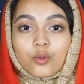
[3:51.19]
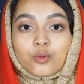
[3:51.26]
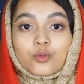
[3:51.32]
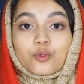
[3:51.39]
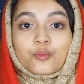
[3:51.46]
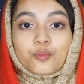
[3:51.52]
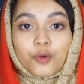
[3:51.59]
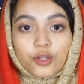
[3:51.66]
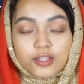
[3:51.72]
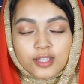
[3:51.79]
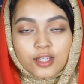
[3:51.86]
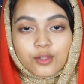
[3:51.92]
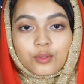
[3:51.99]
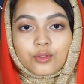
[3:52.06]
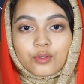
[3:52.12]
কোনো
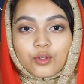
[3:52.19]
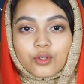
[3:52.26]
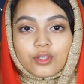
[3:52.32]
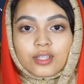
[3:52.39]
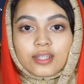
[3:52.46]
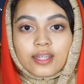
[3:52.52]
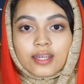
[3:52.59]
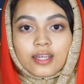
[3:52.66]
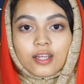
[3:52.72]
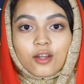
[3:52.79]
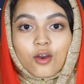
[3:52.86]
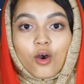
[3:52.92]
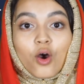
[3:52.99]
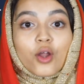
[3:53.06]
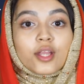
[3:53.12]
প্রশ্নের উত্তর দিতে
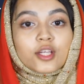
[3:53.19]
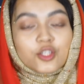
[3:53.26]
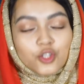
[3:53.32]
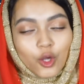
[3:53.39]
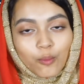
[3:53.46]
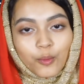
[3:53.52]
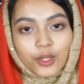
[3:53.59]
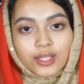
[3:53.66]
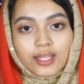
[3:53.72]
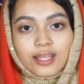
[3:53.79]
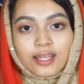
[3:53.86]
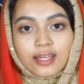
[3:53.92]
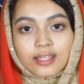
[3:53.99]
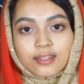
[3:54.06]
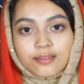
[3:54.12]
অনেক সময় নিলে